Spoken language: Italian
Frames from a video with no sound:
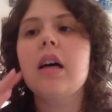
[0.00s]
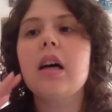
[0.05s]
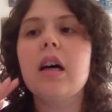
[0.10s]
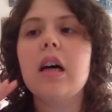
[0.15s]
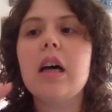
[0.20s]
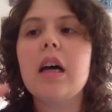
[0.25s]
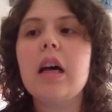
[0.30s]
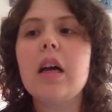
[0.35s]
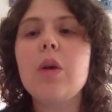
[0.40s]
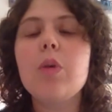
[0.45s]

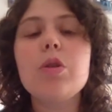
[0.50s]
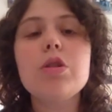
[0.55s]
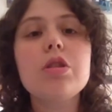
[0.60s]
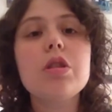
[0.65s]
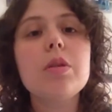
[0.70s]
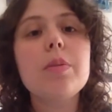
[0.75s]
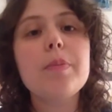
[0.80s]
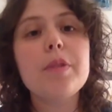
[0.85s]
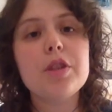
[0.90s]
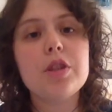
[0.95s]
Eh, in
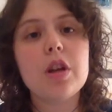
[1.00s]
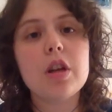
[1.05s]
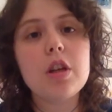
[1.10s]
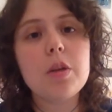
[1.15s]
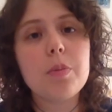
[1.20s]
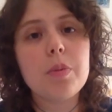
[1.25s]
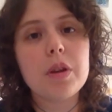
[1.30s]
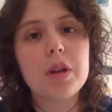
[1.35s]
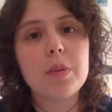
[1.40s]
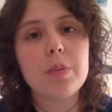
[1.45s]
questo
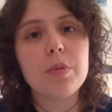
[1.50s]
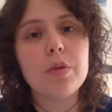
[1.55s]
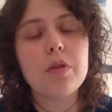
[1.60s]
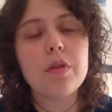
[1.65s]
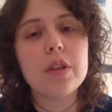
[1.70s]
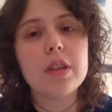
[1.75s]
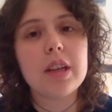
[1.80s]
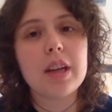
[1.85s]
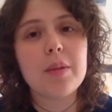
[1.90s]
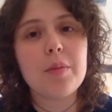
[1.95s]
episodio per di più
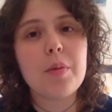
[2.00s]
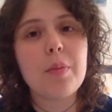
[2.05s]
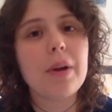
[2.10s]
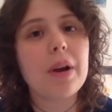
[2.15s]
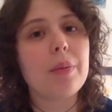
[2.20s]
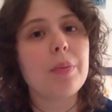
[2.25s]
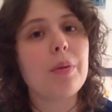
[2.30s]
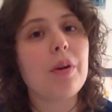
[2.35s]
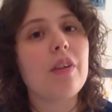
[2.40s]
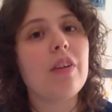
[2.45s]
vedremo
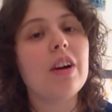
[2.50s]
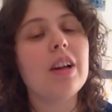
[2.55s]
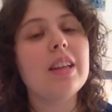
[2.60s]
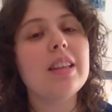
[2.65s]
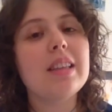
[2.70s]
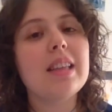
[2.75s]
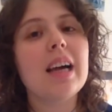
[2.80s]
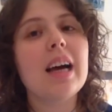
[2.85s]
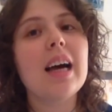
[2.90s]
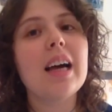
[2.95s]
per la prima
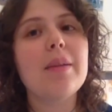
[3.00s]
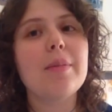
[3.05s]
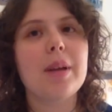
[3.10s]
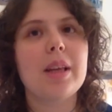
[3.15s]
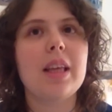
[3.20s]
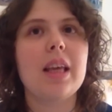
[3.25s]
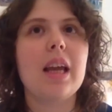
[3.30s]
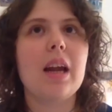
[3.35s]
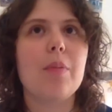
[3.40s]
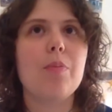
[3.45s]
volta in
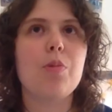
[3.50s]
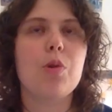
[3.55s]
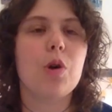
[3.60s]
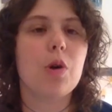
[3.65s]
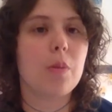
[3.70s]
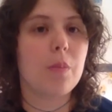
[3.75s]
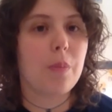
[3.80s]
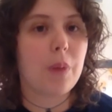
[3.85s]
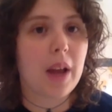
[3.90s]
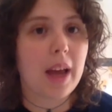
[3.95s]
maniera più
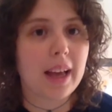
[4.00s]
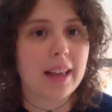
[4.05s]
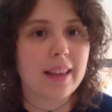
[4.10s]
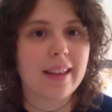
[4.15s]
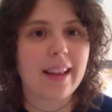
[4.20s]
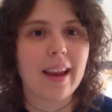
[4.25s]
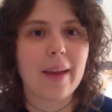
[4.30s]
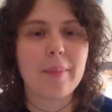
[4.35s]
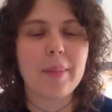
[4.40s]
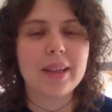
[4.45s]

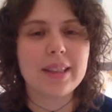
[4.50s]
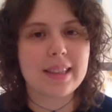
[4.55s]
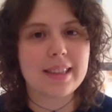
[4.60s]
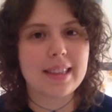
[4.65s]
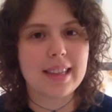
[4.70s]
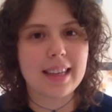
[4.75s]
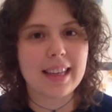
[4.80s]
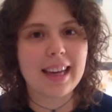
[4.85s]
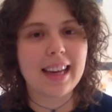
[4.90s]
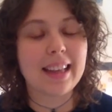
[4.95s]
completa la base
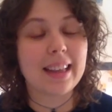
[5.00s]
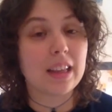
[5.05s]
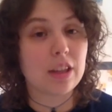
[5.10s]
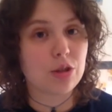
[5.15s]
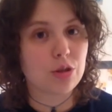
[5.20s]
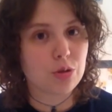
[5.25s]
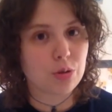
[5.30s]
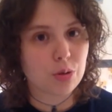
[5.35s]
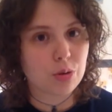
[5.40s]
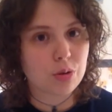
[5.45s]
segreta
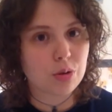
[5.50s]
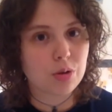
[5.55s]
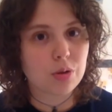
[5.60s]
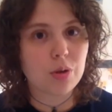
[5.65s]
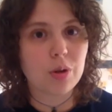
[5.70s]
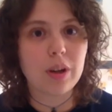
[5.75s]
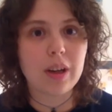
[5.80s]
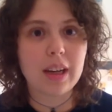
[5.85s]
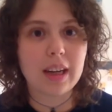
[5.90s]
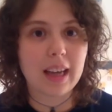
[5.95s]

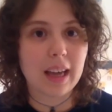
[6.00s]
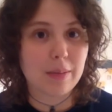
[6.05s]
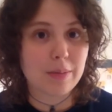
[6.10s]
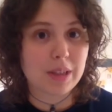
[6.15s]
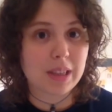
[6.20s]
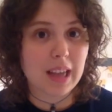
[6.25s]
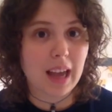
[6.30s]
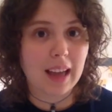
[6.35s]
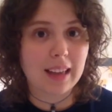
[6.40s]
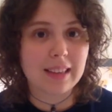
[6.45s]
sotto il Game
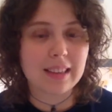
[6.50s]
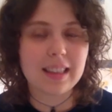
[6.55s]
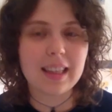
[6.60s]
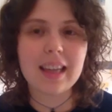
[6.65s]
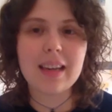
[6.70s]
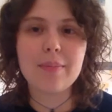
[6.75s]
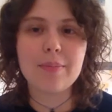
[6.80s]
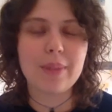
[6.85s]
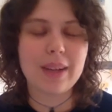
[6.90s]
Center,